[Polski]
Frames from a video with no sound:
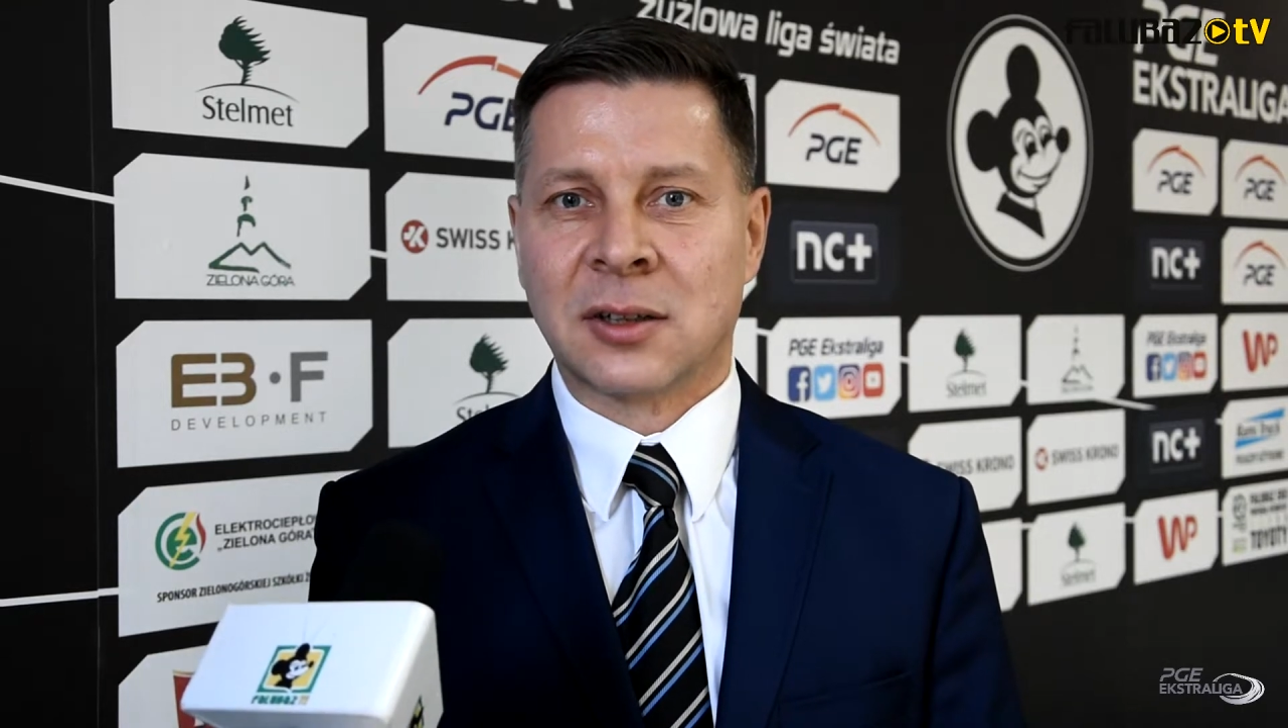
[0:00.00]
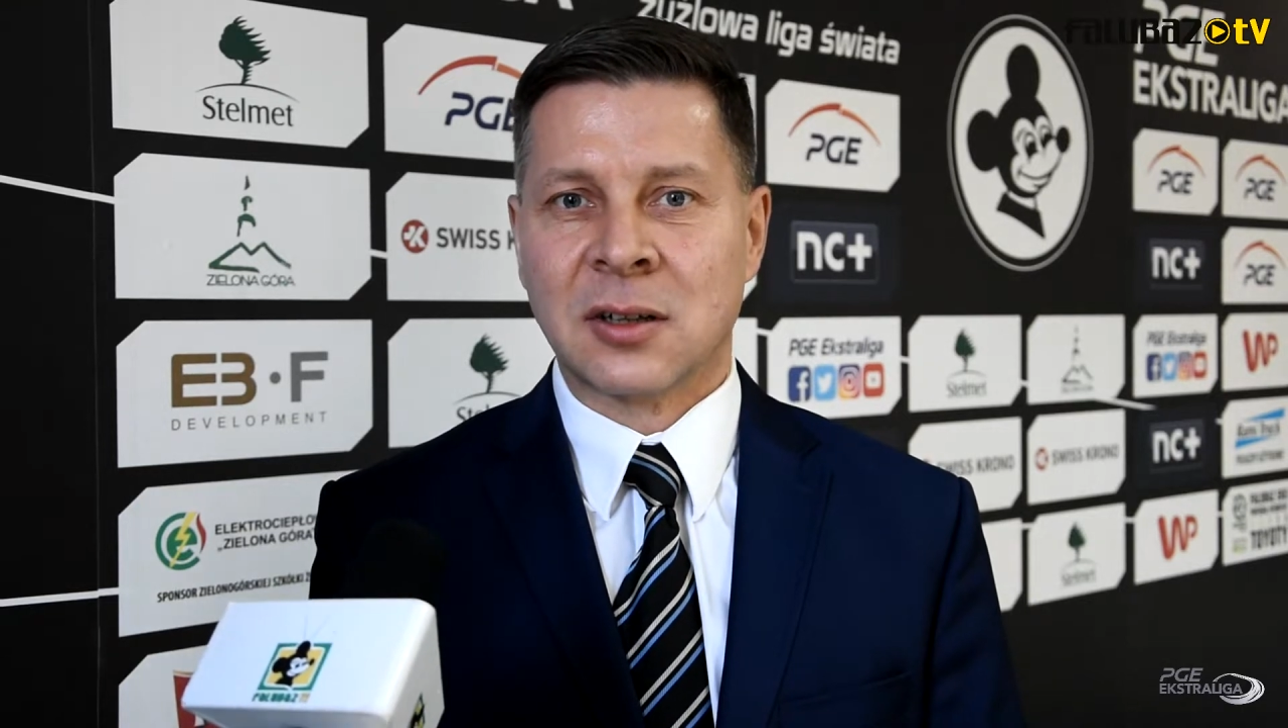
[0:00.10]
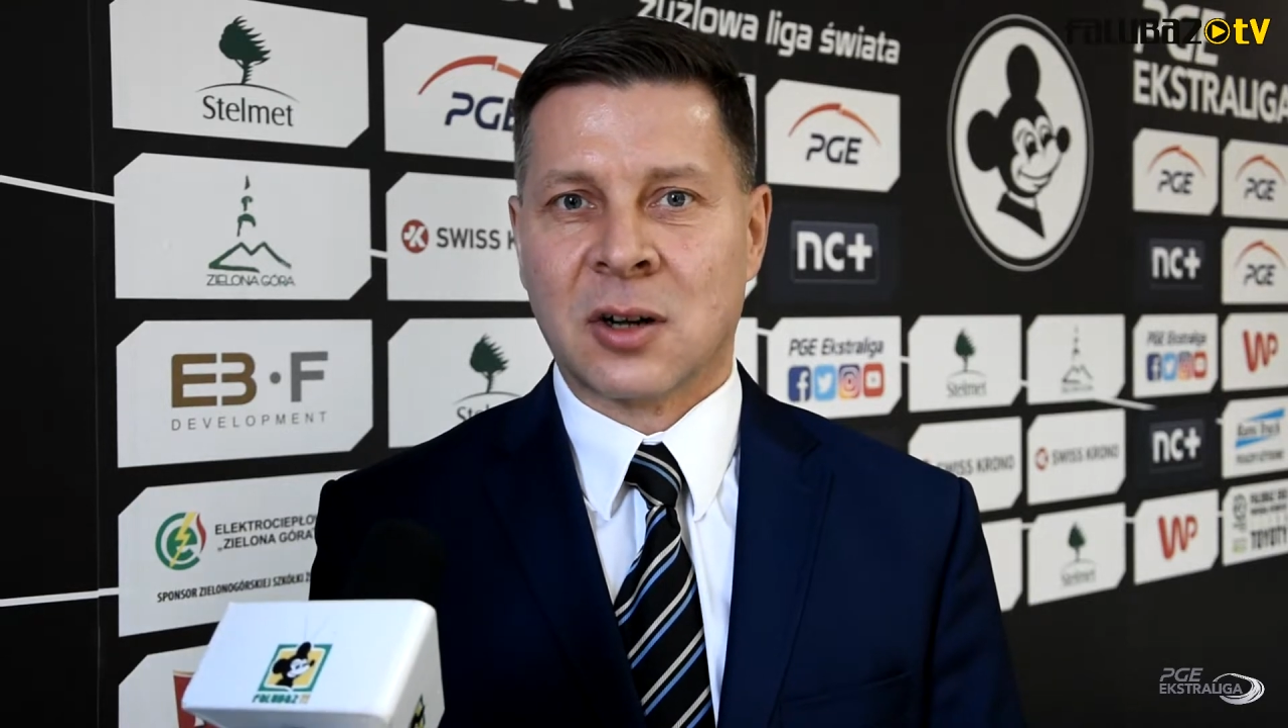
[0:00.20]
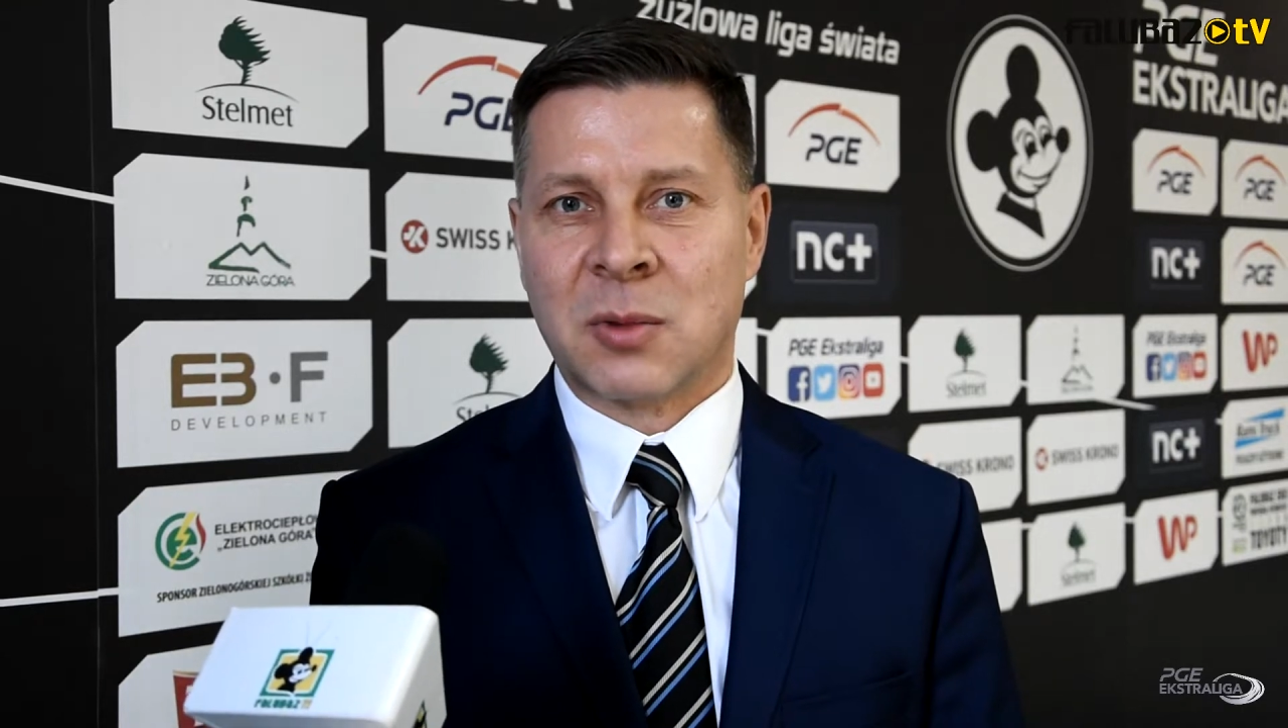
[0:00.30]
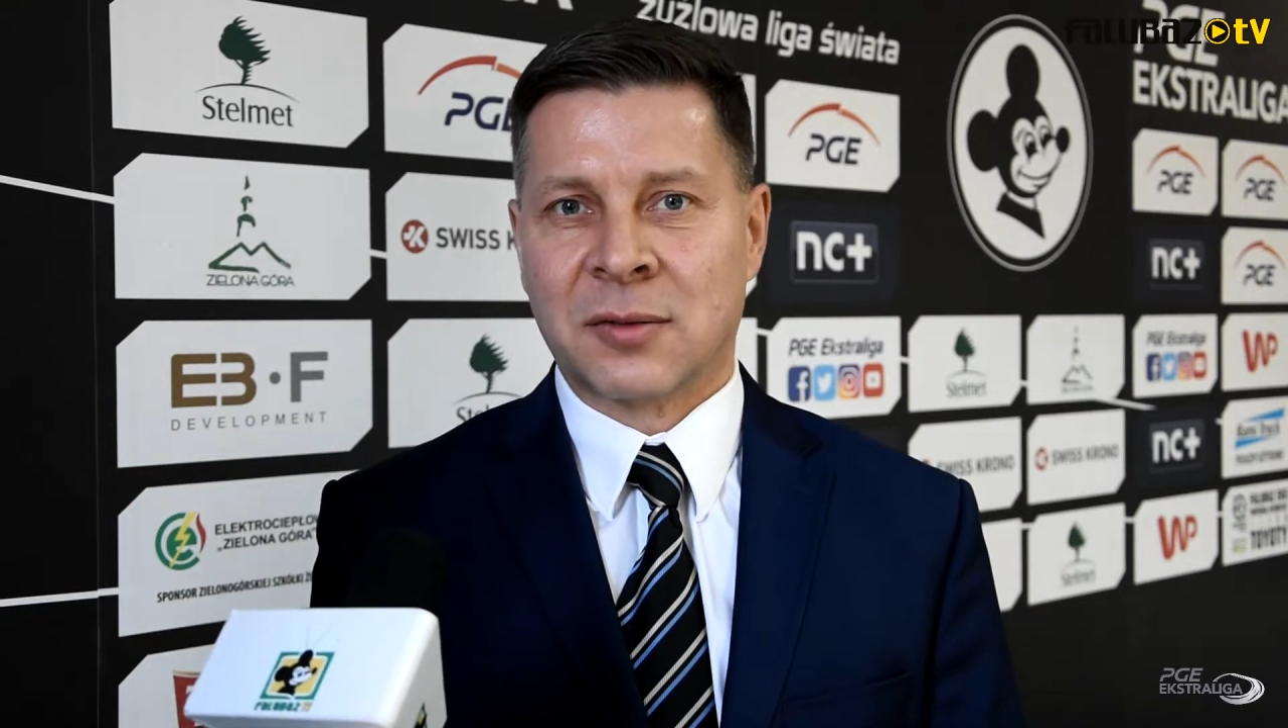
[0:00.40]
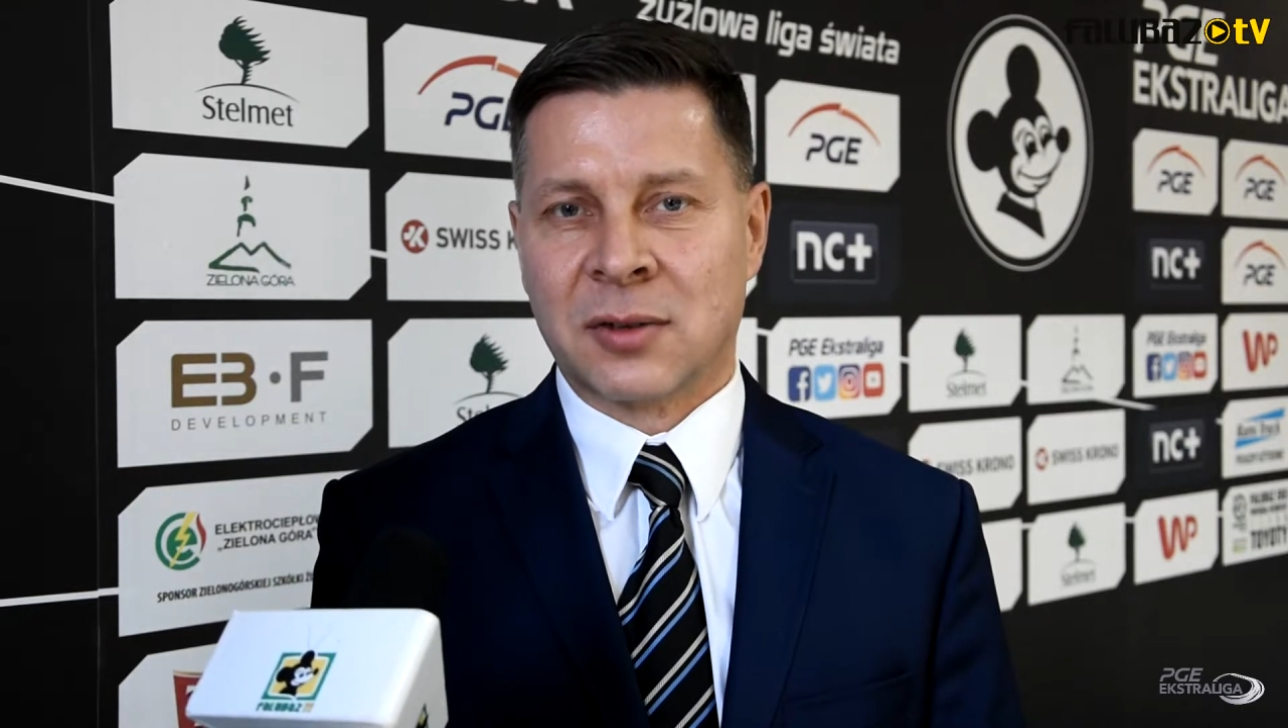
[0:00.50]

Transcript: nie tylko ma